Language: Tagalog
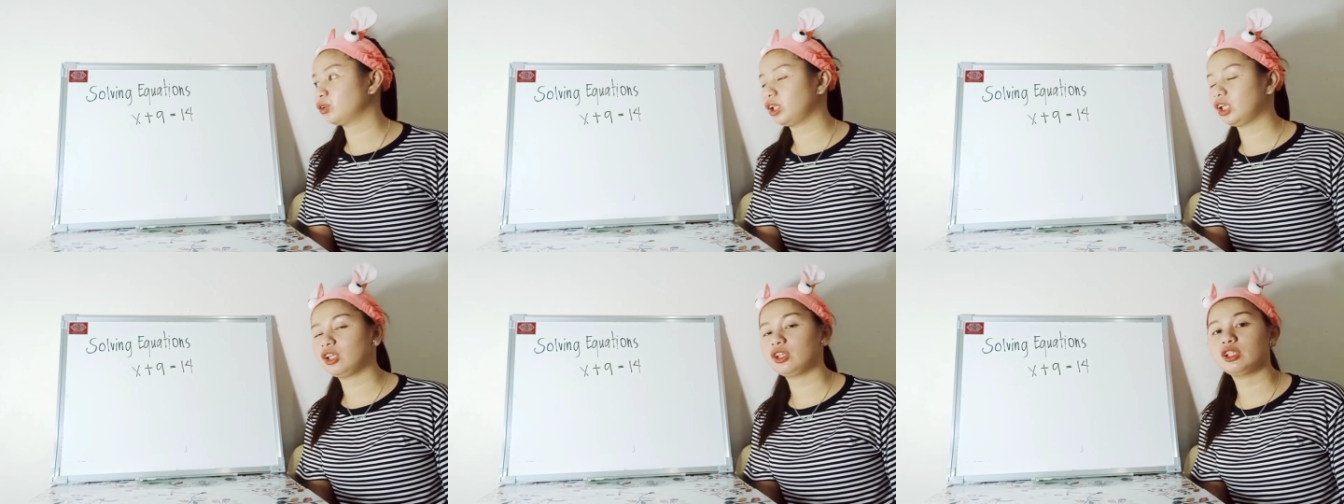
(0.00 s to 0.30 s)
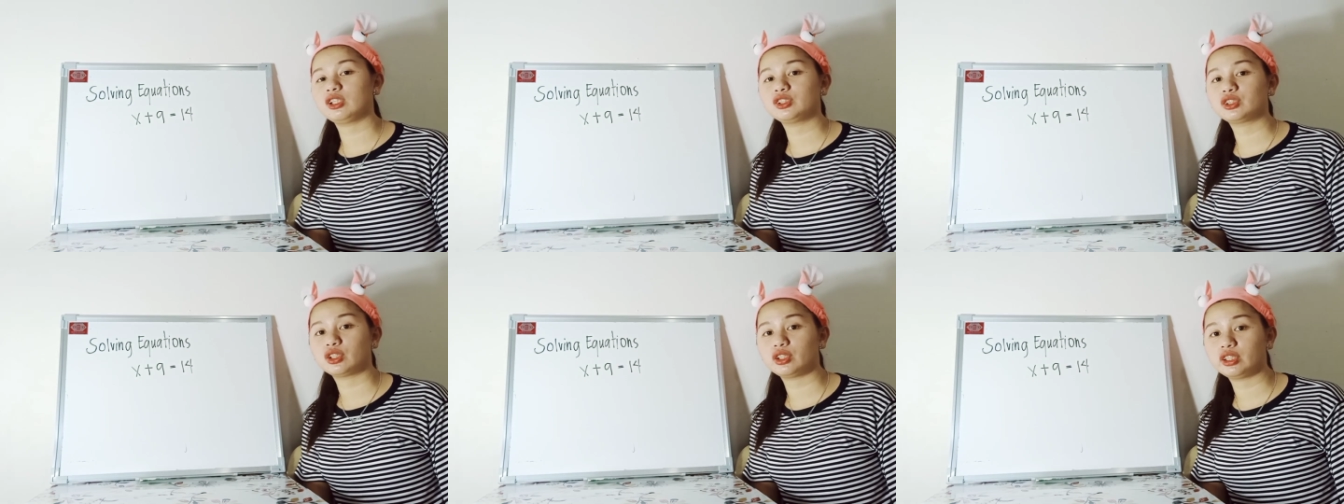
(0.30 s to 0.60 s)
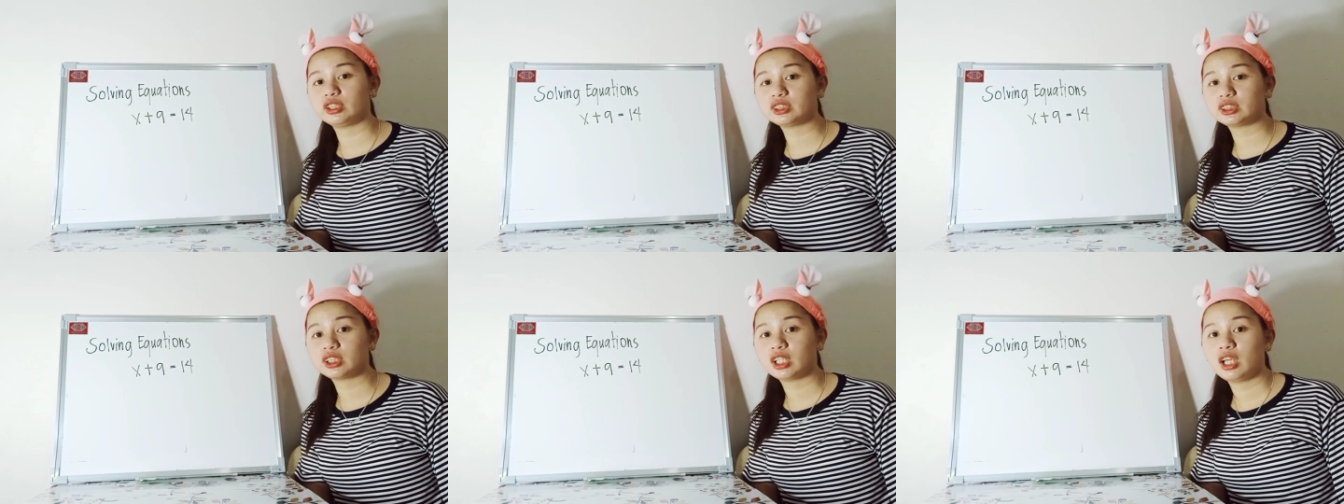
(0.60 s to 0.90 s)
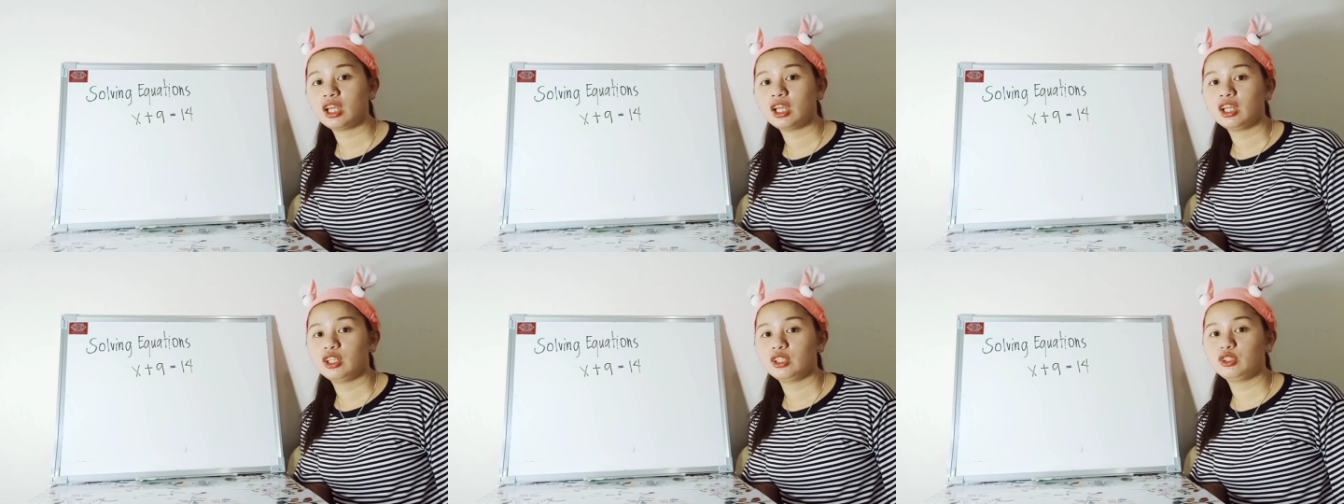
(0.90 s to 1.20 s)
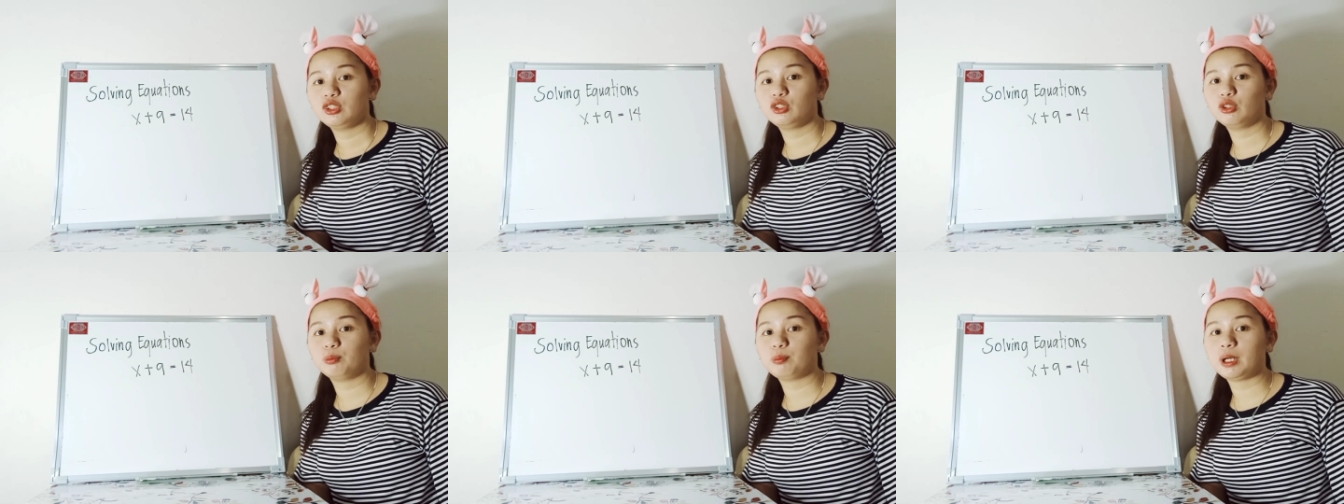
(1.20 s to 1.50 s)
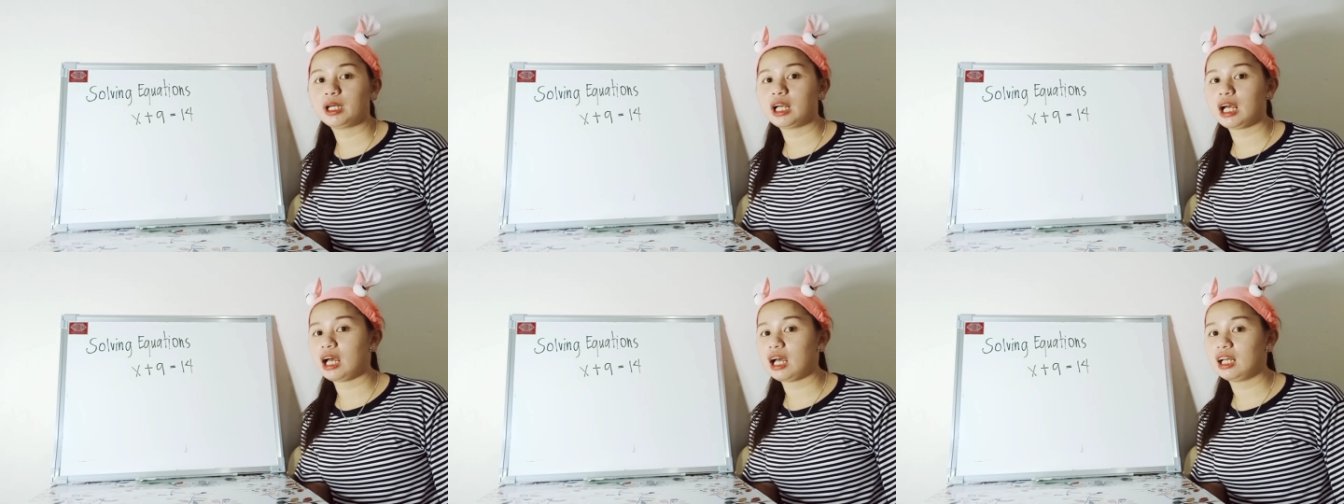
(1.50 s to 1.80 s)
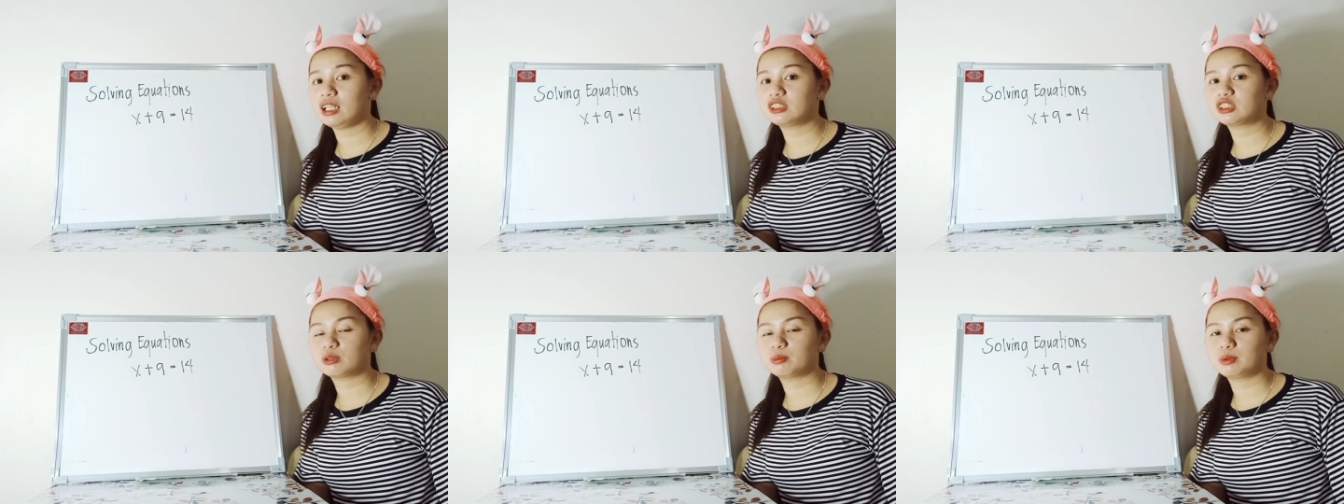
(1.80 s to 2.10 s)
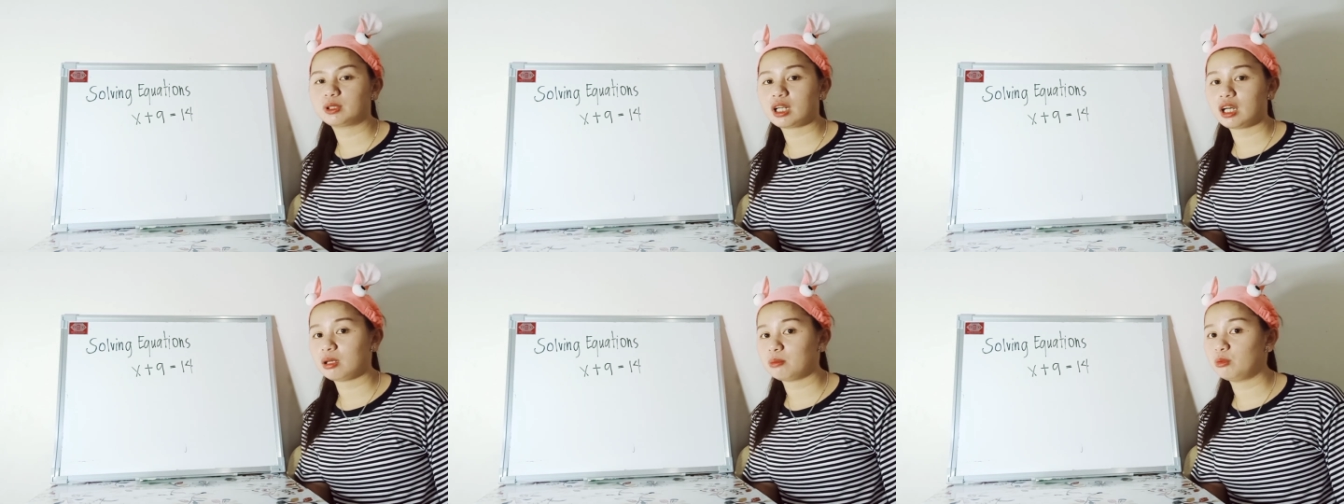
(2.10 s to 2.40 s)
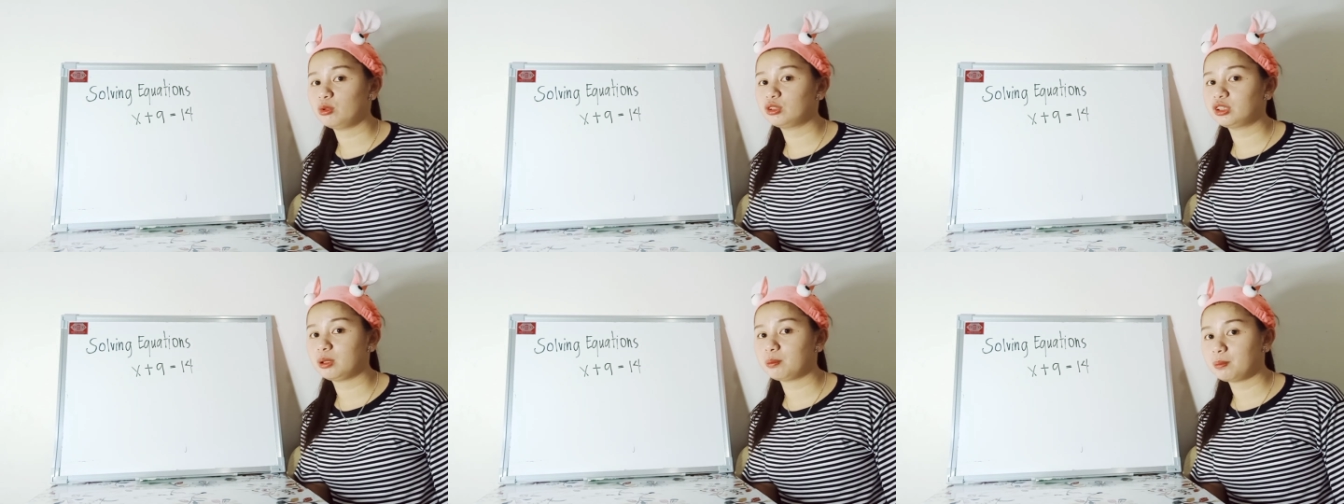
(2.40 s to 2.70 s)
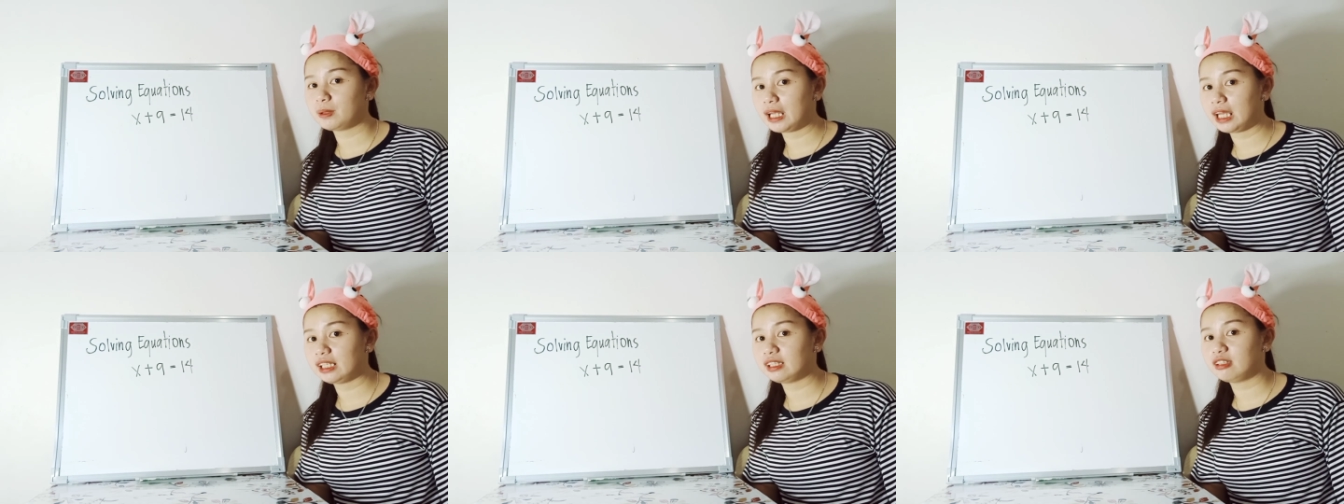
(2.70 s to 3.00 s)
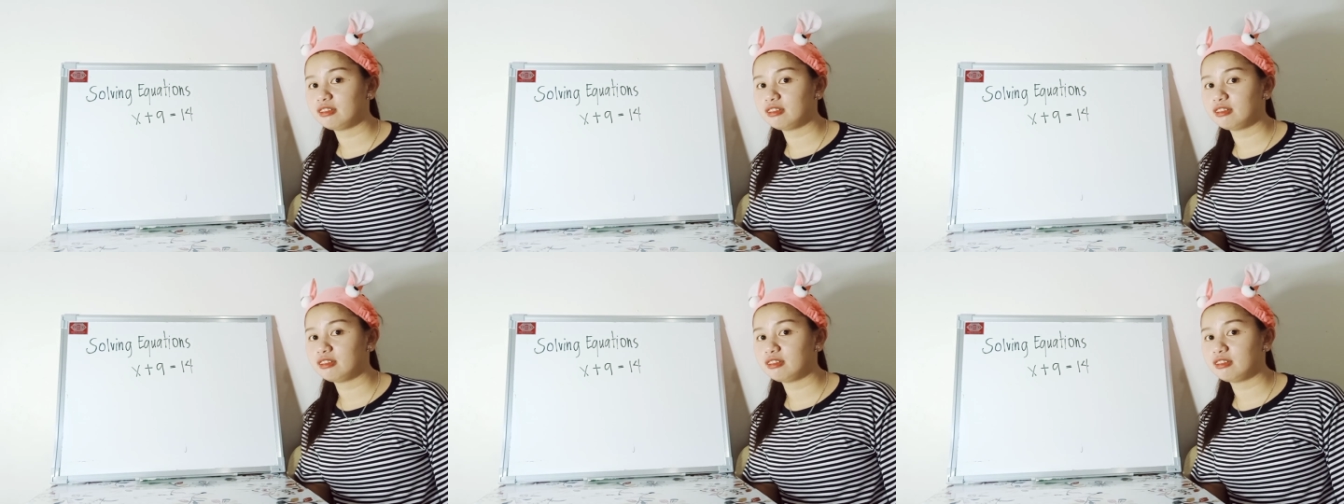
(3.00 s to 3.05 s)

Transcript: on integers yung pag-add, subtract, multiply,